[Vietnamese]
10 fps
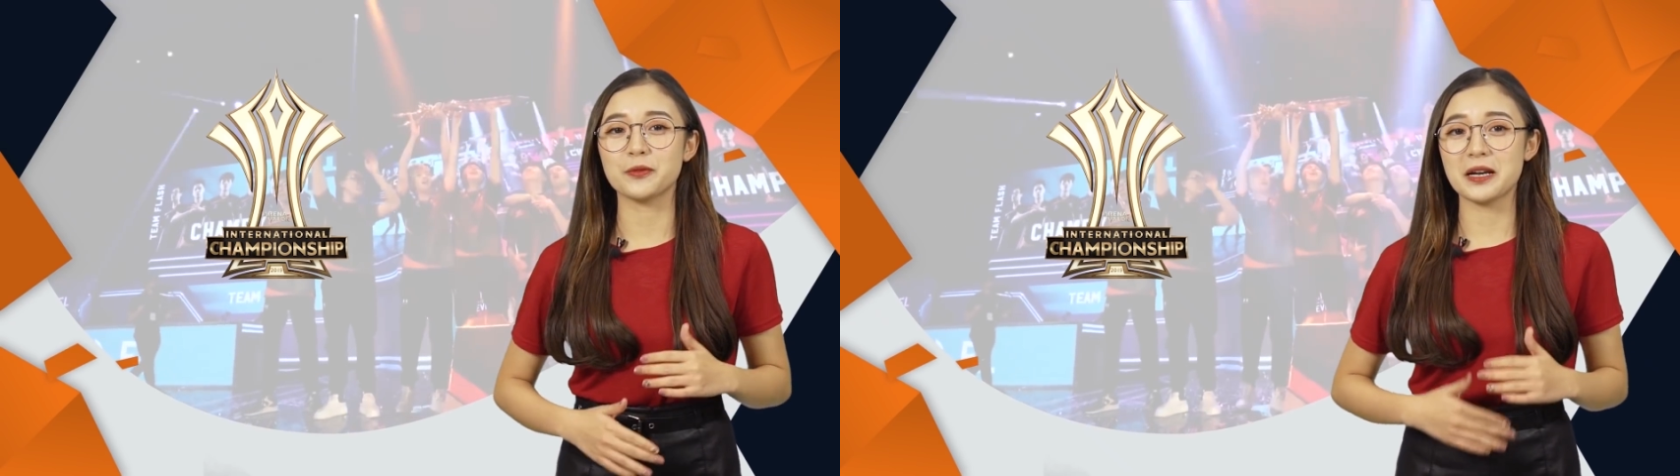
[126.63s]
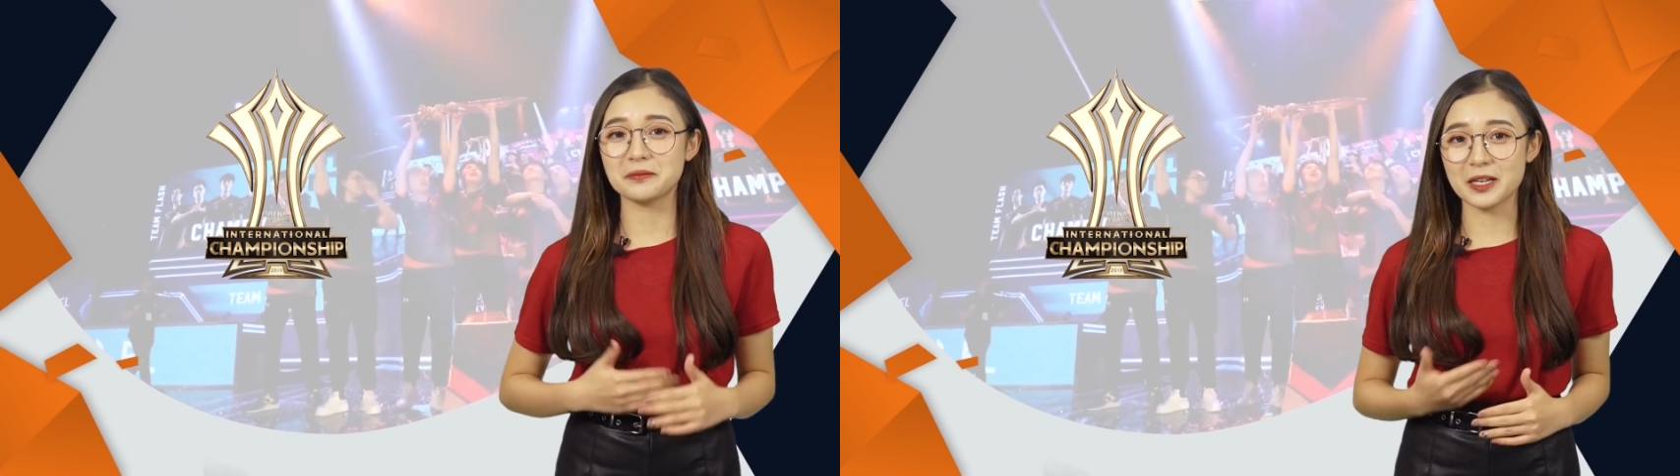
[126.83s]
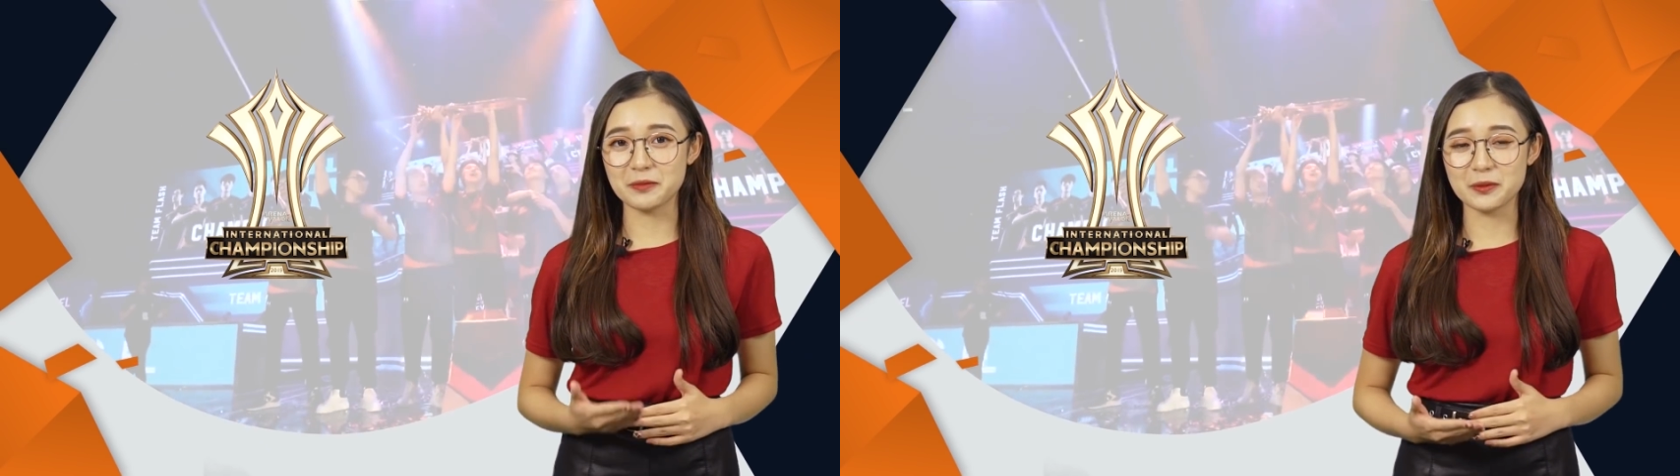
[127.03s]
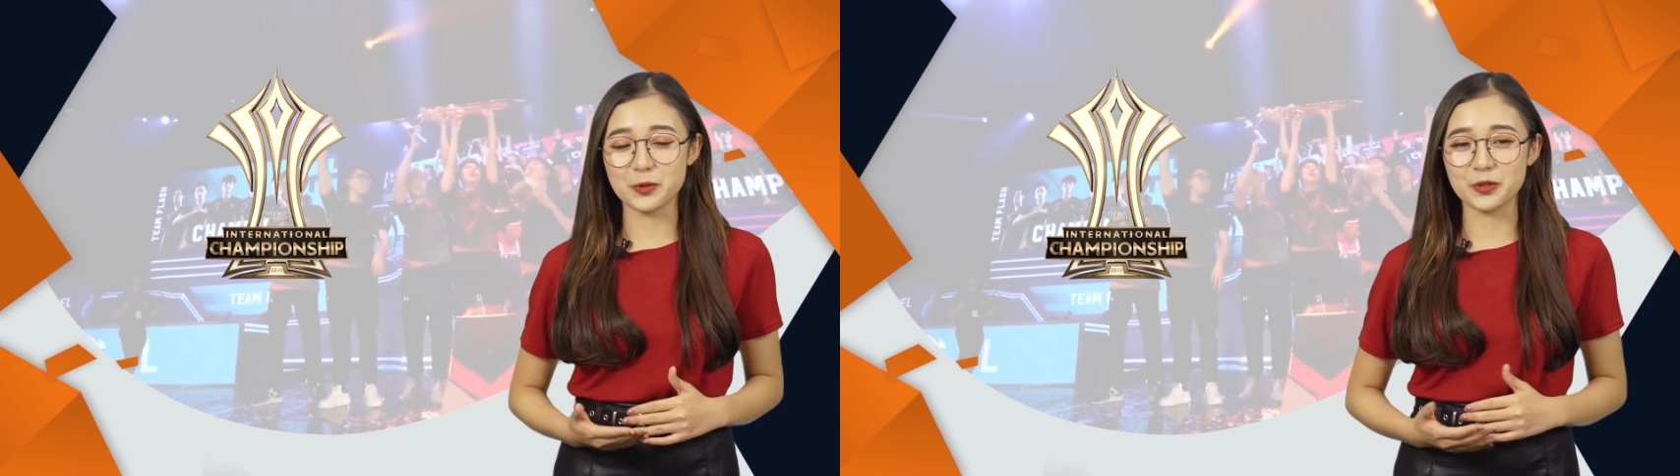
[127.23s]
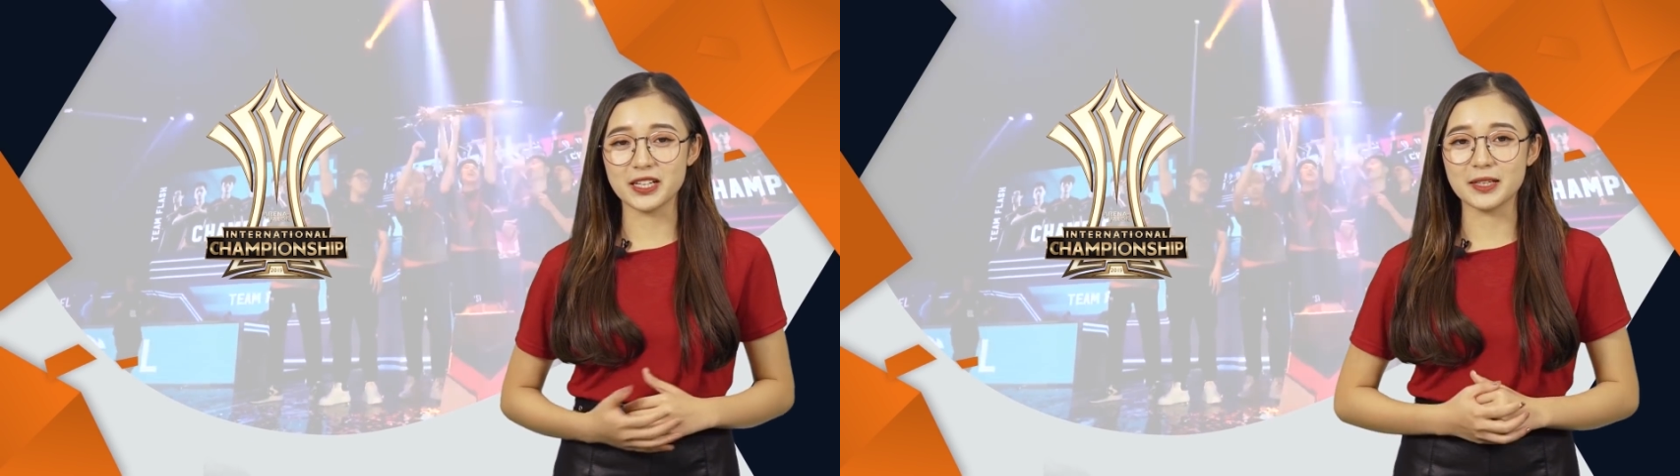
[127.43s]
5 tháng
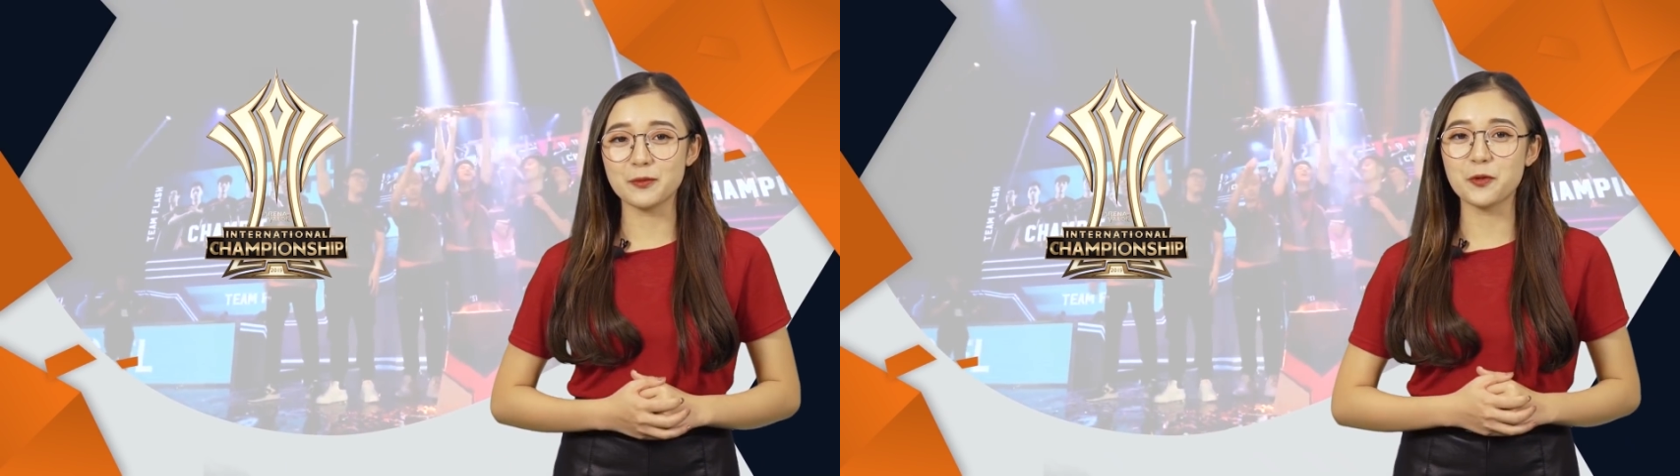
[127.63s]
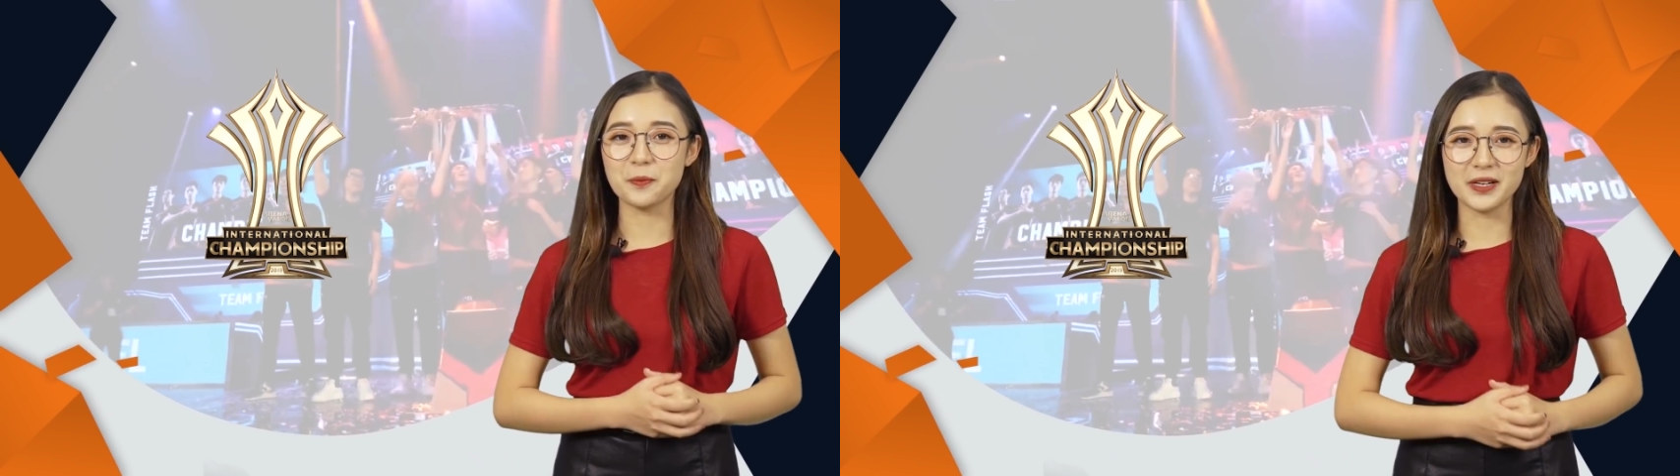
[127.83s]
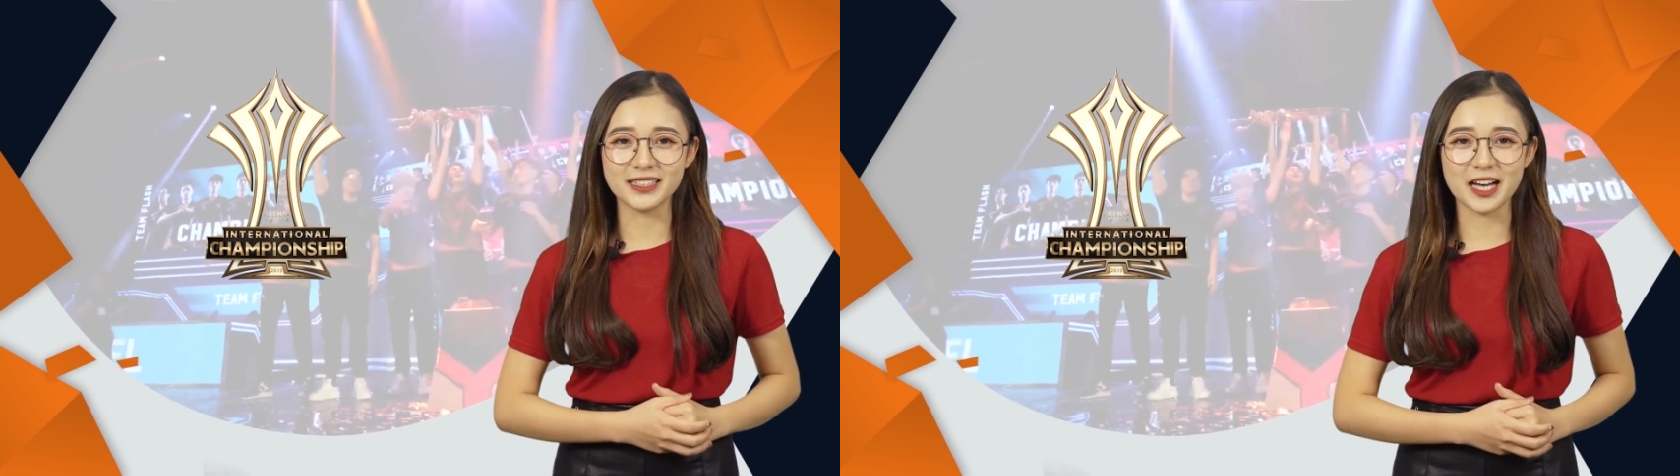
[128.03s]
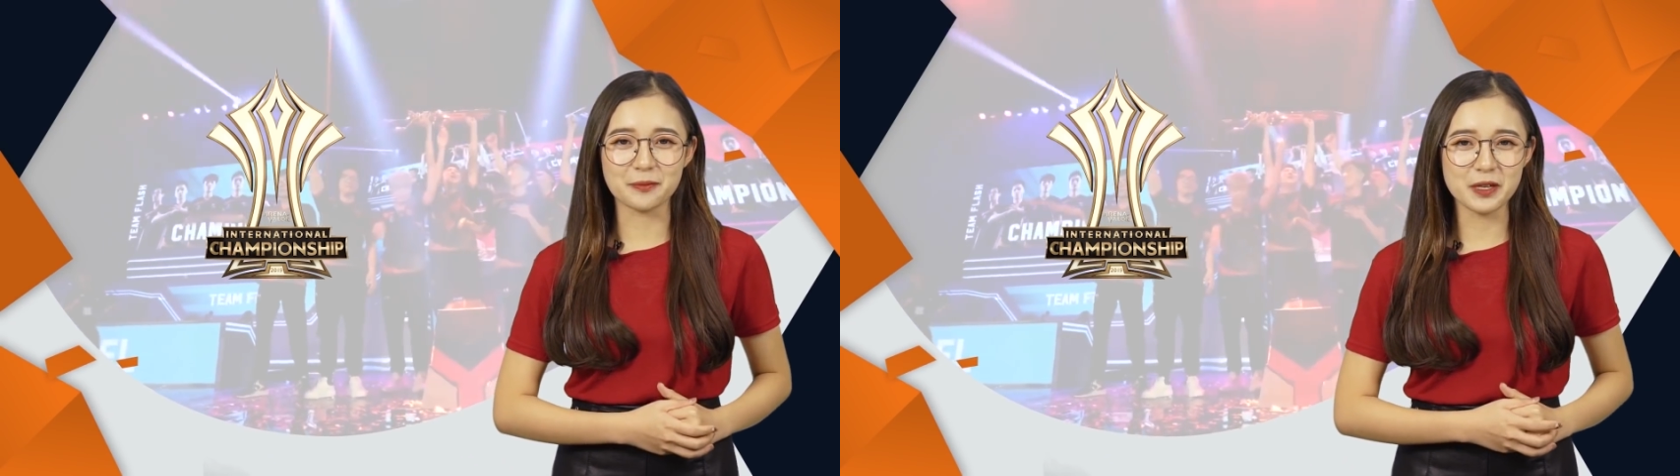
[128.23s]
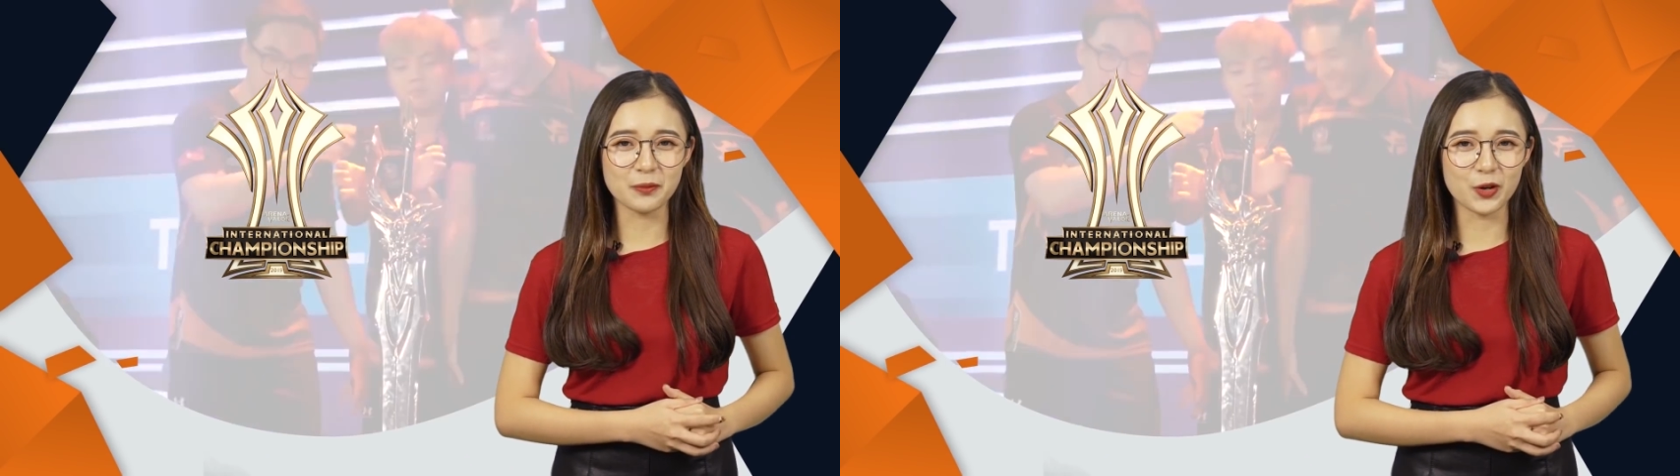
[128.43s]
11 đến 10
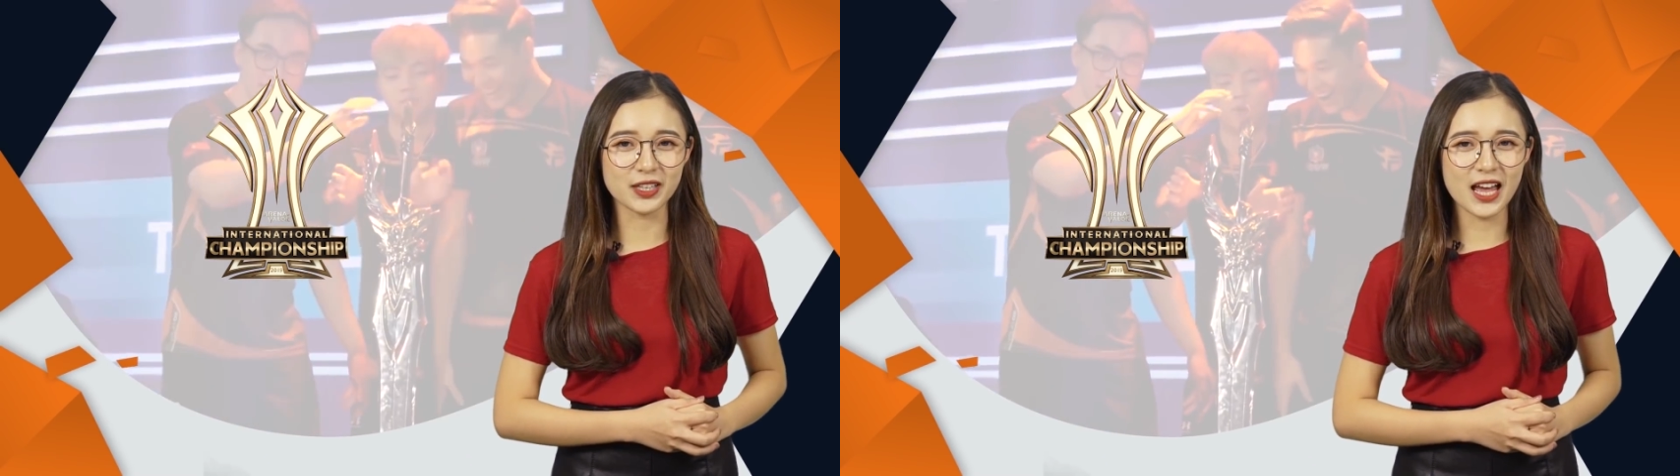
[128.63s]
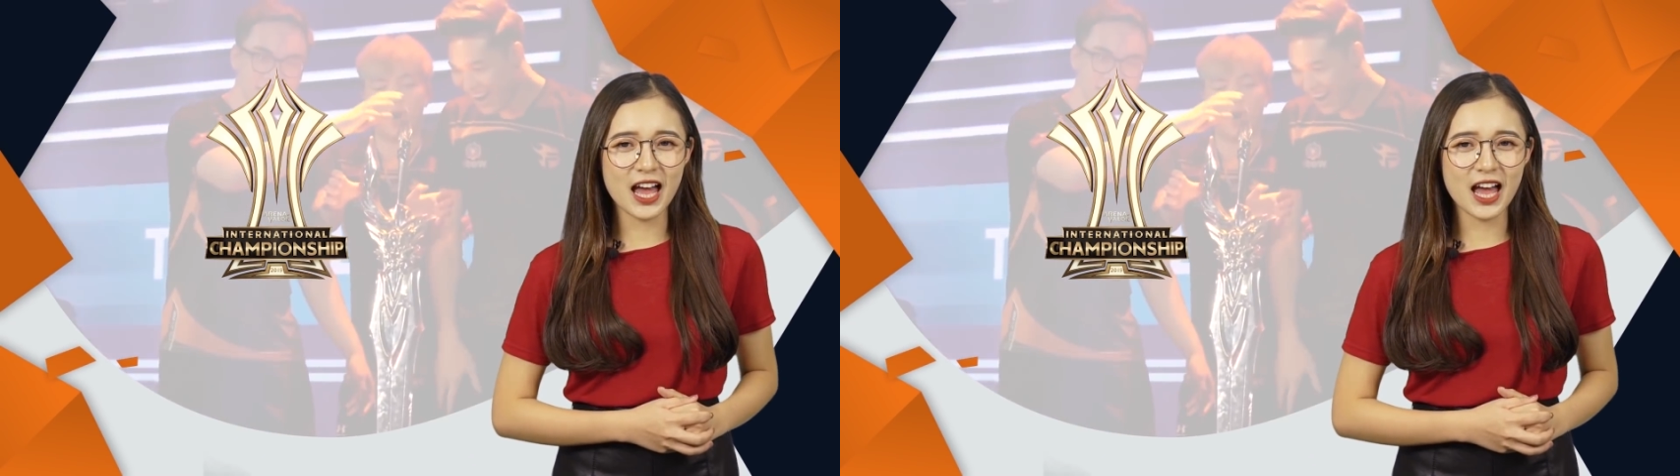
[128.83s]
tháng 11